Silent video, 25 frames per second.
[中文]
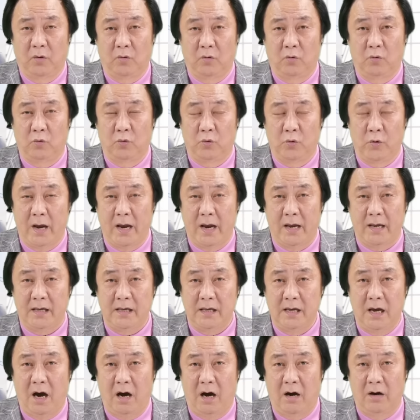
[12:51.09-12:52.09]
五月
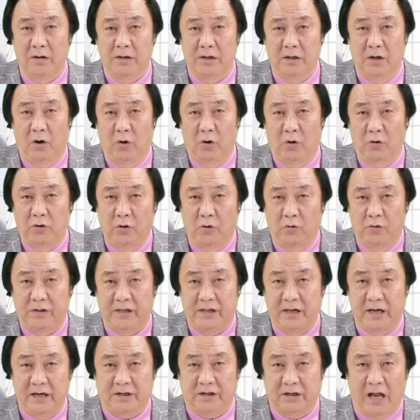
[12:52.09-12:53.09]
一号以后就
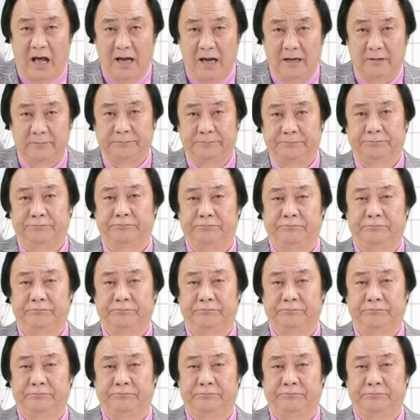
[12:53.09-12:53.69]
截止了。